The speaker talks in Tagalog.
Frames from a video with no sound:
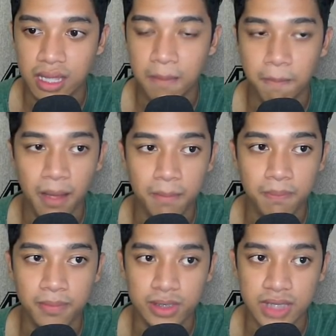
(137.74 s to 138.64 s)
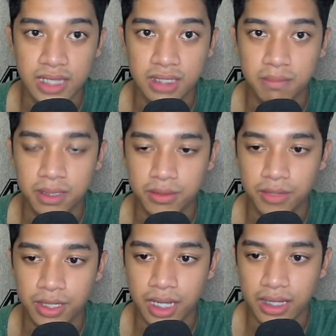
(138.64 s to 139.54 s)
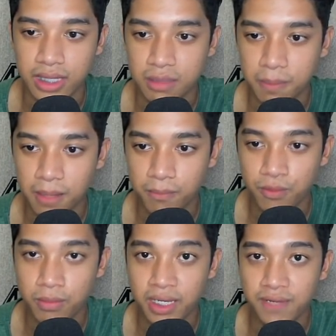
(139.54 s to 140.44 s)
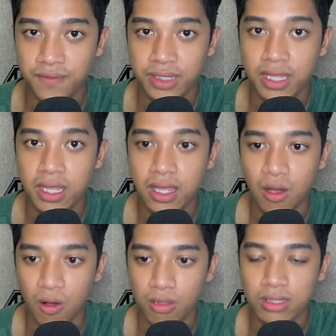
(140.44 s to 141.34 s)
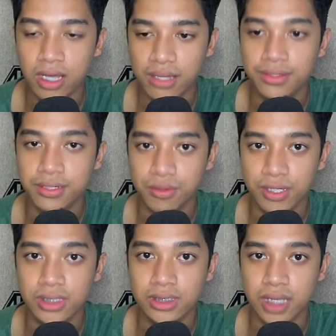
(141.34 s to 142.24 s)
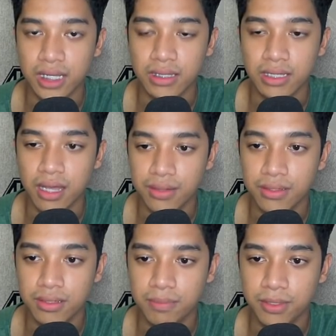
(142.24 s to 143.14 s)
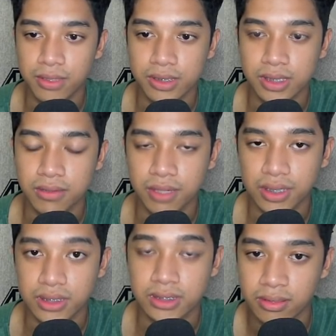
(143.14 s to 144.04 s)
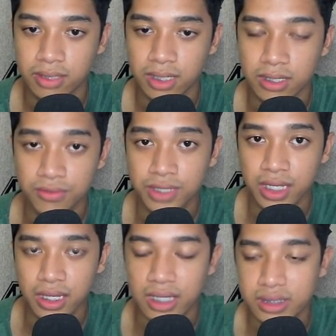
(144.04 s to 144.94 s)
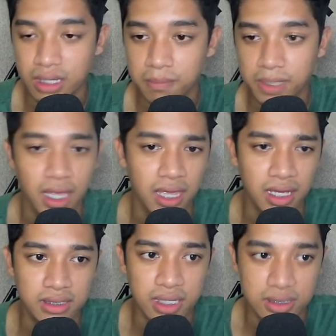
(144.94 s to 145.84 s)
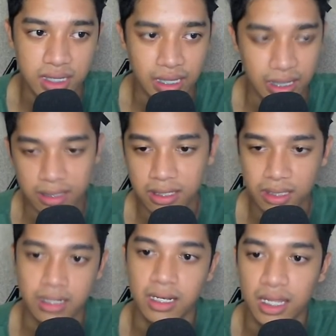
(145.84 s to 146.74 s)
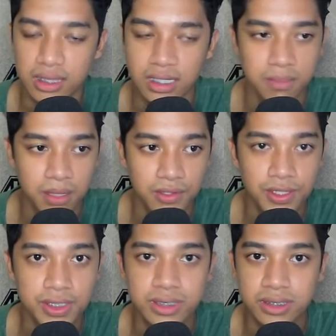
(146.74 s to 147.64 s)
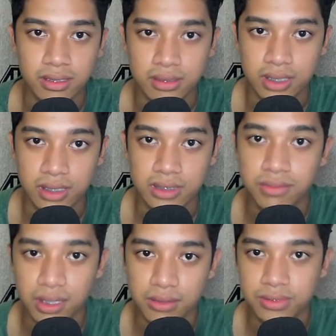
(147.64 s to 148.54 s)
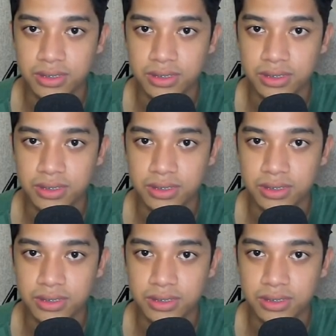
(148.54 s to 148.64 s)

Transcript: pump sa ating Bitcoin and that pump will benefit all other coins and other cryptocurrency coins including SLP, AXS and lahat ng ibang coins. That's great news.